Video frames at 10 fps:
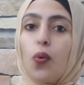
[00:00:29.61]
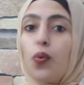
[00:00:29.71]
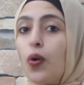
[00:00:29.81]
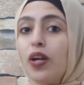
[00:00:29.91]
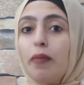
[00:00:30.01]

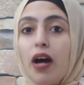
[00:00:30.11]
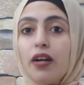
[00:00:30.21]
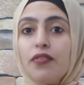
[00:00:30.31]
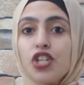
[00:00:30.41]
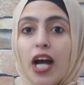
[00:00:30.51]
ولو أنا
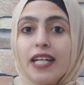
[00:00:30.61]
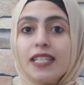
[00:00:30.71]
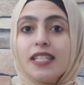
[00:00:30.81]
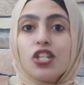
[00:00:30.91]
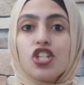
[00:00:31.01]
معرفش
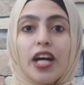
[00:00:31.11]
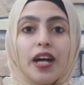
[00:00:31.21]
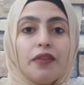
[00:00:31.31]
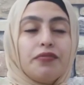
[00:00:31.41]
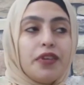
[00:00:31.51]
عندي
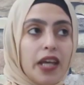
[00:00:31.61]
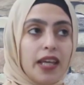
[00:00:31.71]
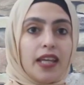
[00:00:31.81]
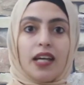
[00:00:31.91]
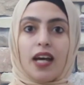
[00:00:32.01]
شغف في
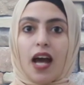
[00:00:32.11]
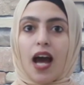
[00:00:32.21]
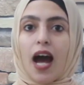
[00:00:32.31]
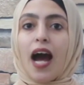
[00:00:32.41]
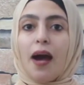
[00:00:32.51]
ايه
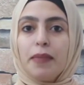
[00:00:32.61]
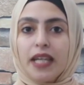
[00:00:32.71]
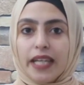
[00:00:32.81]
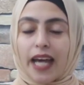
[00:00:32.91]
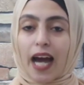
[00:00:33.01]

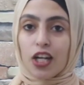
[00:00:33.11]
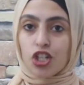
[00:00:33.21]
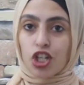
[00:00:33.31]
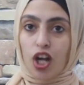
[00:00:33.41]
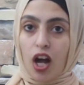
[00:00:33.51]
أعمل ايه
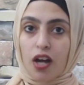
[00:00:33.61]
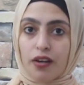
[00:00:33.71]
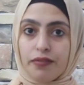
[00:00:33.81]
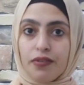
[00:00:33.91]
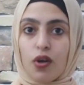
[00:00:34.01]
علشان
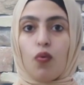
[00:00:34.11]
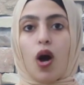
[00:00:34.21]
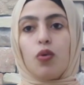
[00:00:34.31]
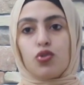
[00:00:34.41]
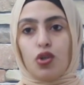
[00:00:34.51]
أعرف
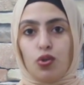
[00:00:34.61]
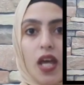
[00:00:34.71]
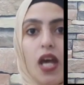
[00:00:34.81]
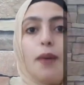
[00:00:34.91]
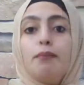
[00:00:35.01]
وأوصل
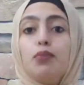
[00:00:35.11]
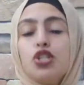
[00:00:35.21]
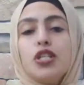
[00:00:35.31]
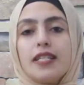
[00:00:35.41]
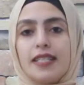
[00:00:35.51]

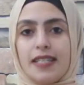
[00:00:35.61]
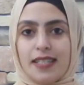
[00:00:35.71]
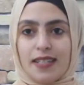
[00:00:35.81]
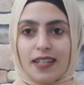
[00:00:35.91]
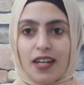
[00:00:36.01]
بص يا
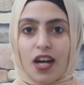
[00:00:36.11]
سيدي